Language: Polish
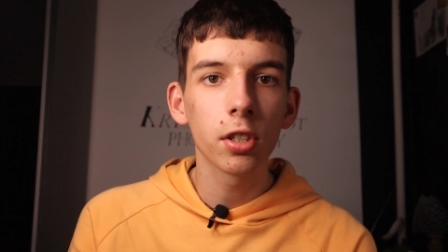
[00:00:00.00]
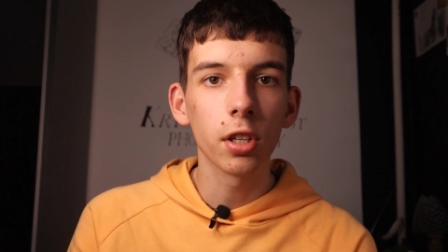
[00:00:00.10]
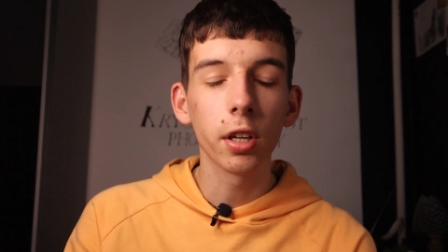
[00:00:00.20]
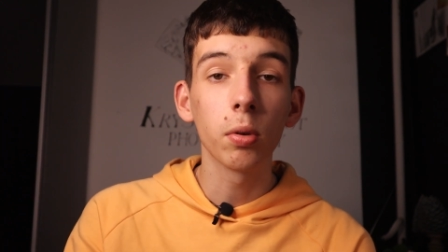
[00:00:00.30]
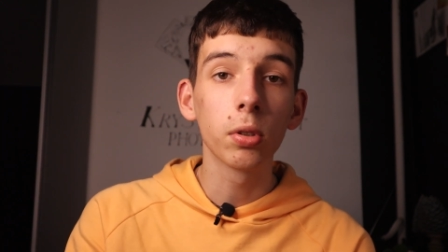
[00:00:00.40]

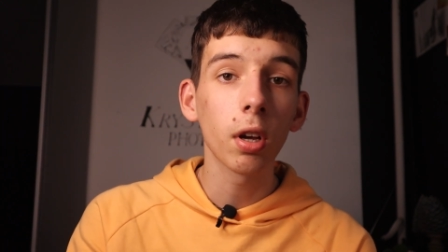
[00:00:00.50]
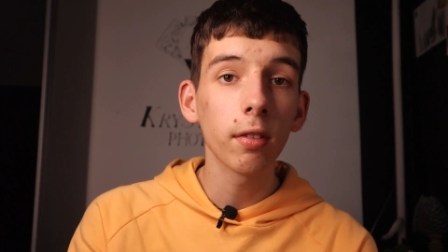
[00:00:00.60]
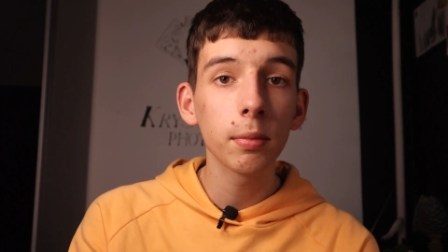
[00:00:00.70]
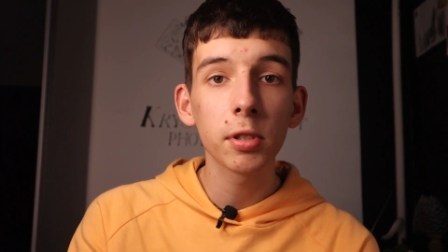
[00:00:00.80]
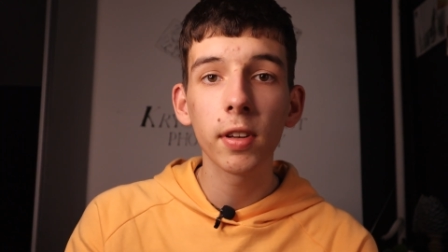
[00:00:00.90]
czyli
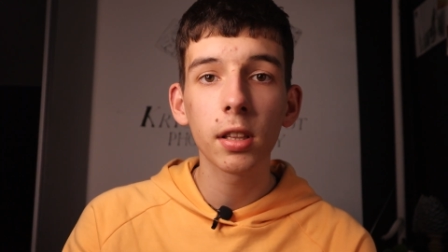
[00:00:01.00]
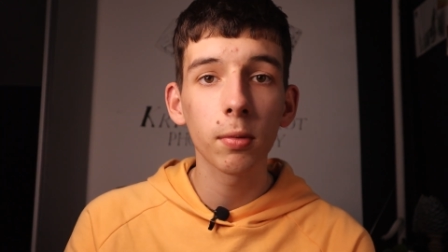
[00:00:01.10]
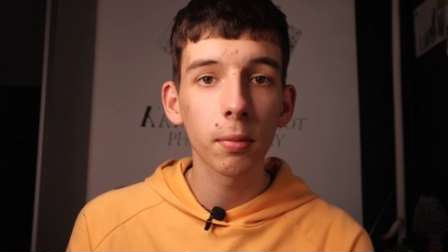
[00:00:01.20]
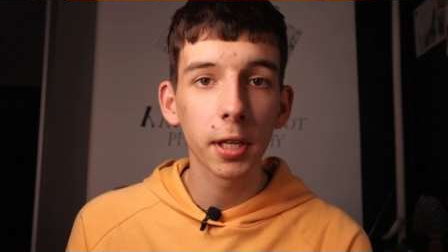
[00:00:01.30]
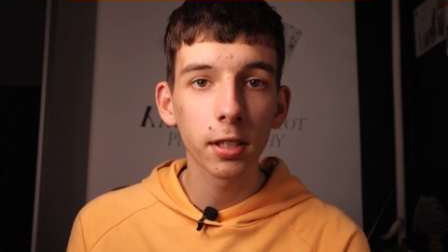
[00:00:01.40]
kultowym,
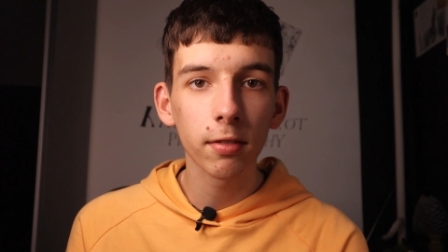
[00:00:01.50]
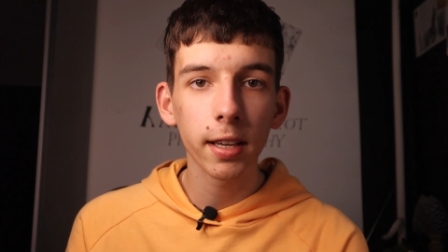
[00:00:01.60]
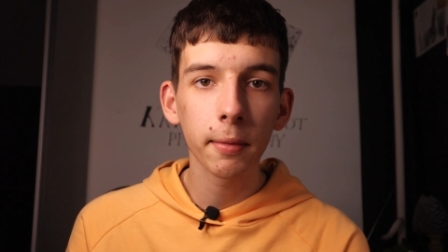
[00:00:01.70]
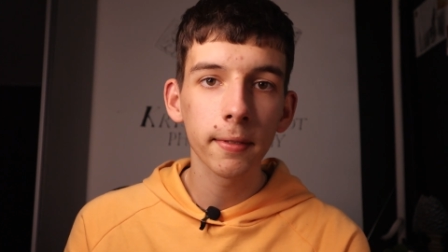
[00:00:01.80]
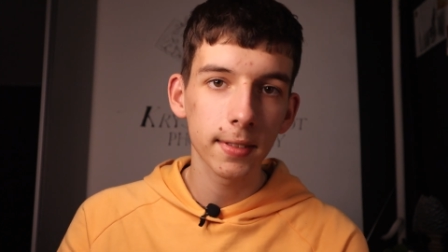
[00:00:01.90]
świetnym
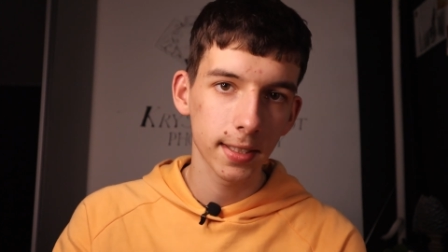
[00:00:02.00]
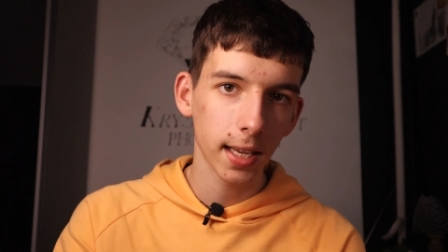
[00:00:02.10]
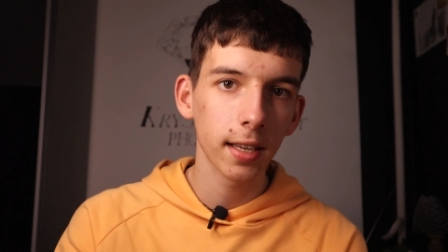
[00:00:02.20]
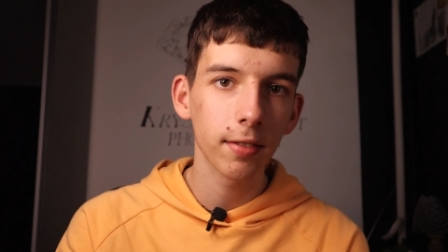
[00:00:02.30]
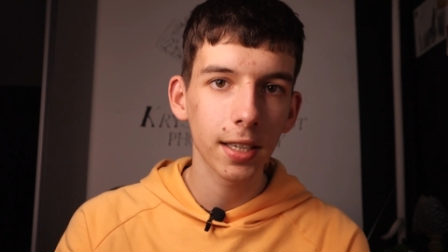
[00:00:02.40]
obiektywie
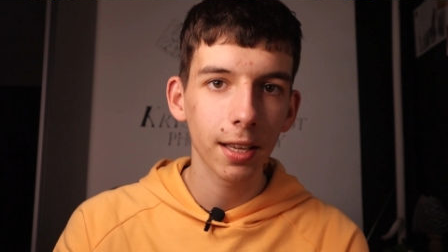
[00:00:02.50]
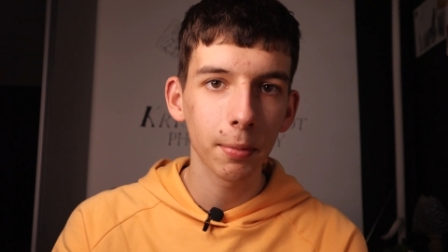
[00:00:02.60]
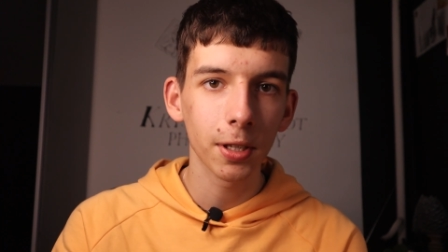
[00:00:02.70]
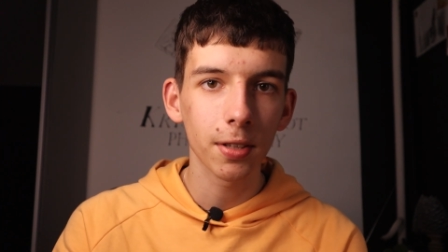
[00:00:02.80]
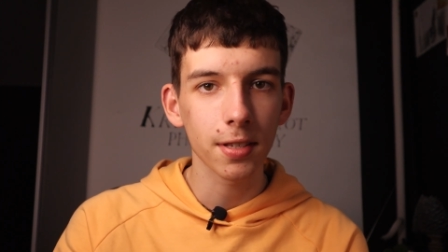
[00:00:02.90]
za niewielkie
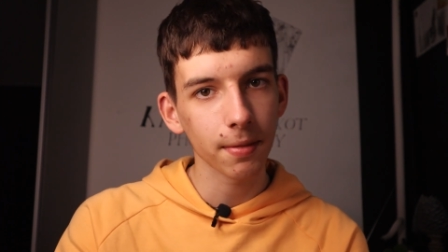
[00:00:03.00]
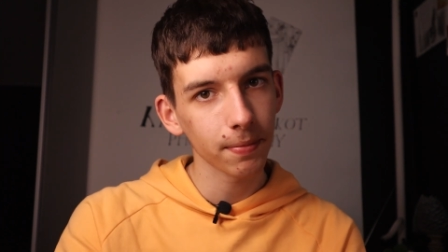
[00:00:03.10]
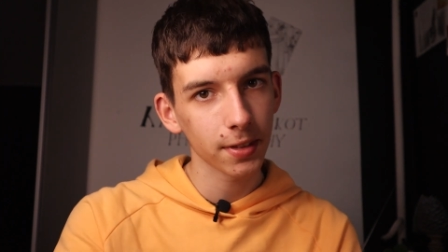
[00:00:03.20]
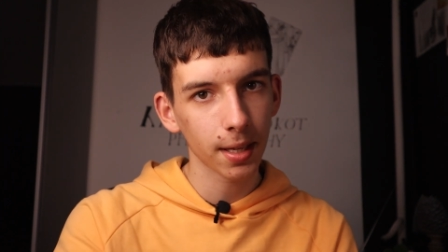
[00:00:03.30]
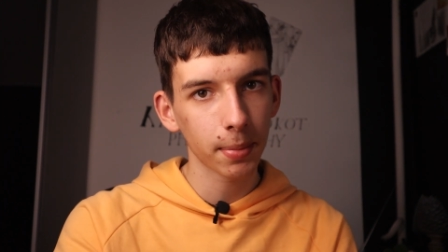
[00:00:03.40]
pieniądze.
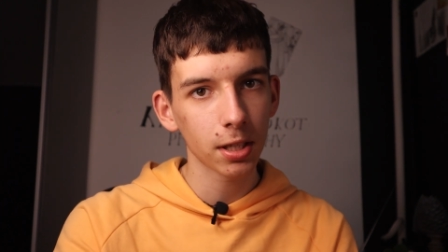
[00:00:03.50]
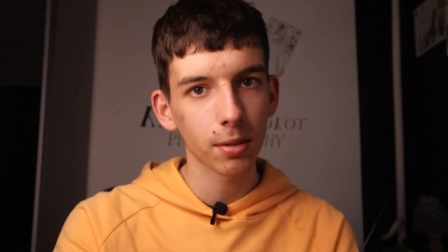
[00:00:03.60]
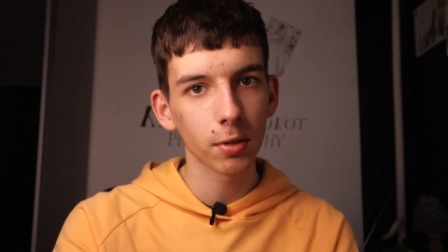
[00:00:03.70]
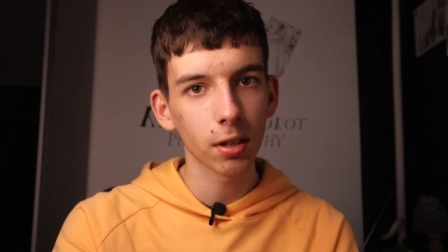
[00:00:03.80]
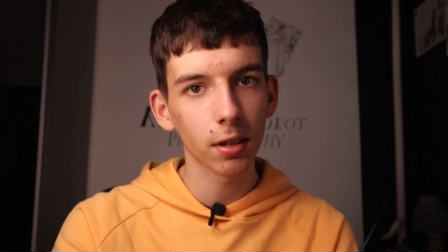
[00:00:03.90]

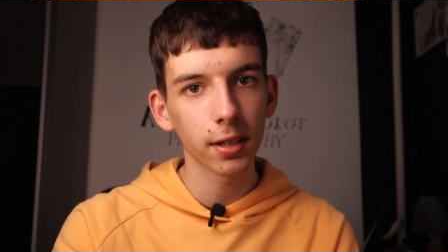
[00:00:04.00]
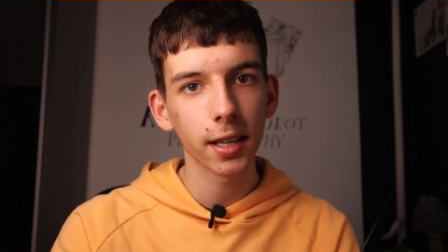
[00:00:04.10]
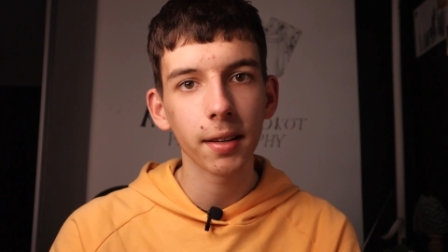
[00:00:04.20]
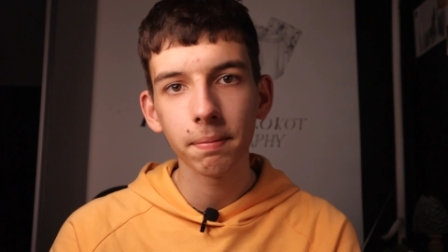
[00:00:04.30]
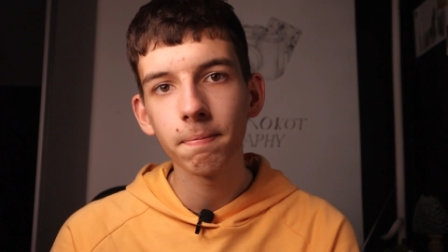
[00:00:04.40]
Zapraszam do
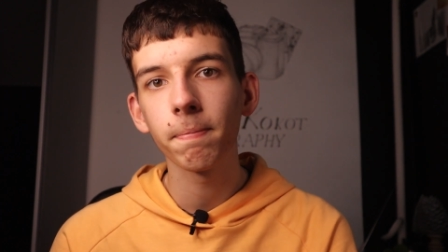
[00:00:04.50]
oglądania.